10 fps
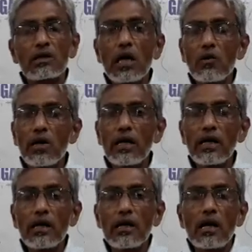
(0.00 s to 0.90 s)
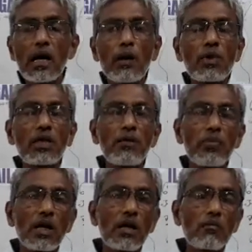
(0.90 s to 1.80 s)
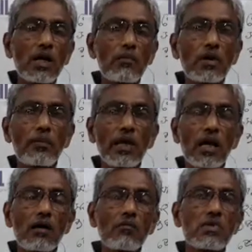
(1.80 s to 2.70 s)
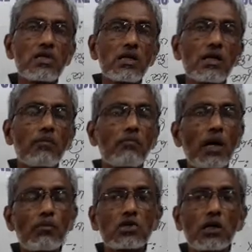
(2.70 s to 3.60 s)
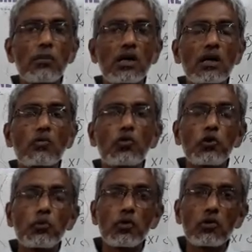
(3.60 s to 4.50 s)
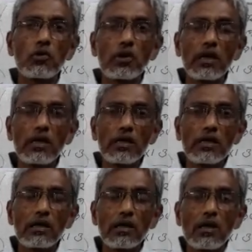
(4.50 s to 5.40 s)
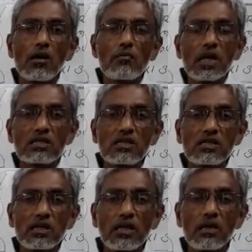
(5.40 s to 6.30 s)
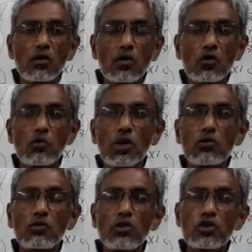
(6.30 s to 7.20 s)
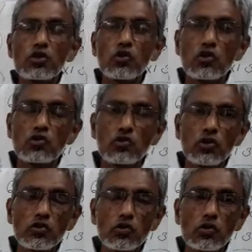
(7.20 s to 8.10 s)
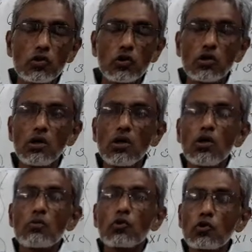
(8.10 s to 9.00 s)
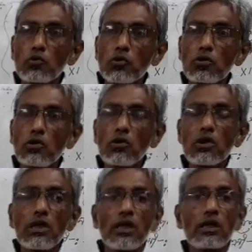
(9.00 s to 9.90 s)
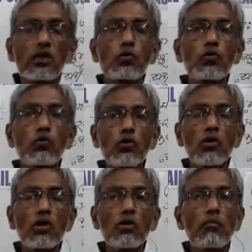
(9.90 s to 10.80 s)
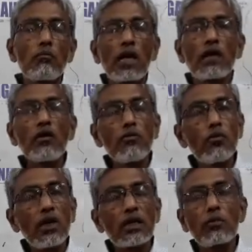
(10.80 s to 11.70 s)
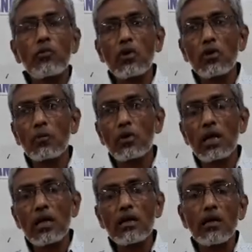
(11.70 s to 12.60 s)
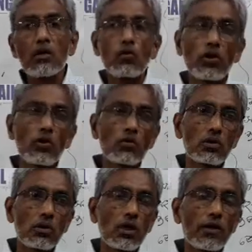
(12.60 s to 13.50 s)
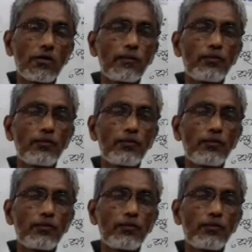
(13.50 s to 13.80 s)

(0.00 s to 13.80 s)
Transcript: তাহলে আমরা কি পেলাম আমরা পেলাম যে ব্যবস্থাপনা কর্তৃপক্ষকে প্রাতিষ্ঠানিক লক্ষ্য বা উদ্দেশ্য অর্জনের জন্য প্রথমত একটি সুন্দর বা নির্ভুল একটি পরিকল্পনা তৈরি করতে হয়